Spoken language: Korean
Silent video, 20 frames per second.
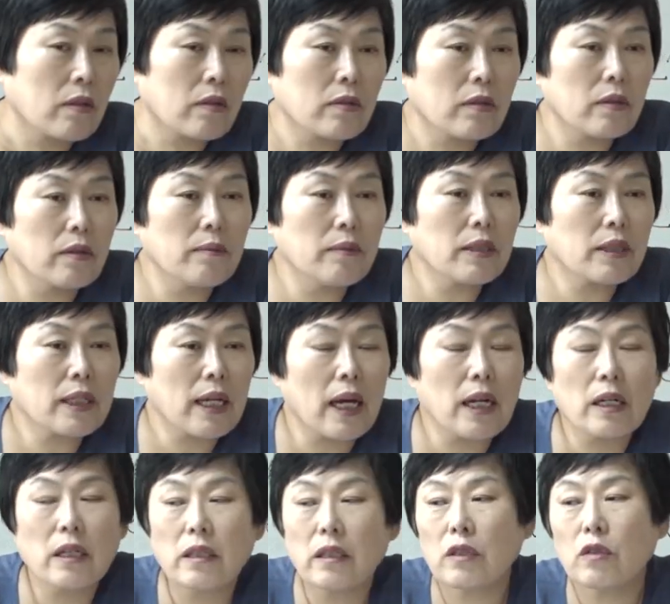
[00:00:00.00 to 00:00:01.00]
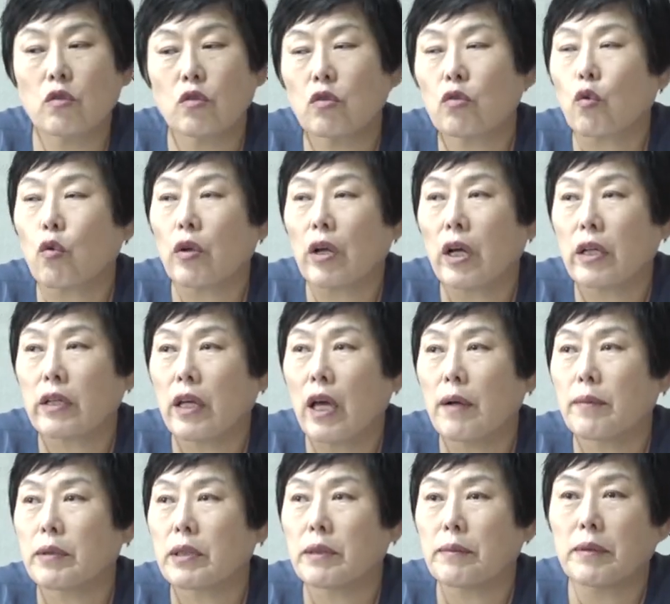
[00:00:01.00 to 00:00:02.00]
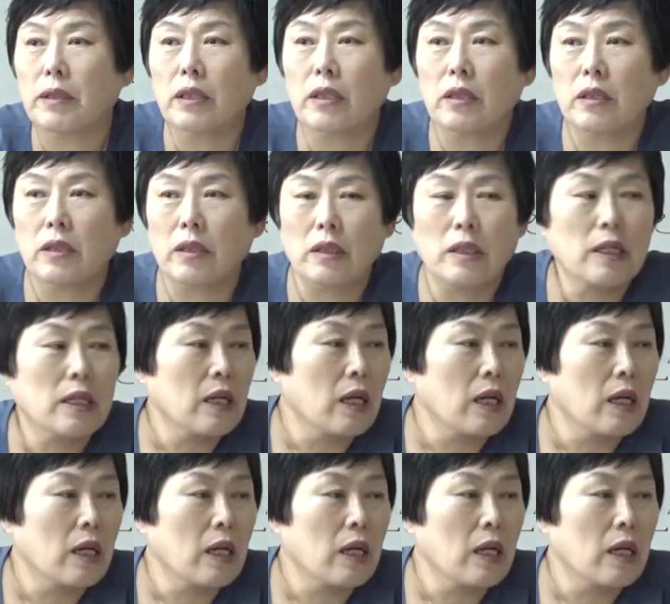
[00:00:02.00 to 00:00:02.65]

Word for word: 그러면 살을 동해가 깨버리면은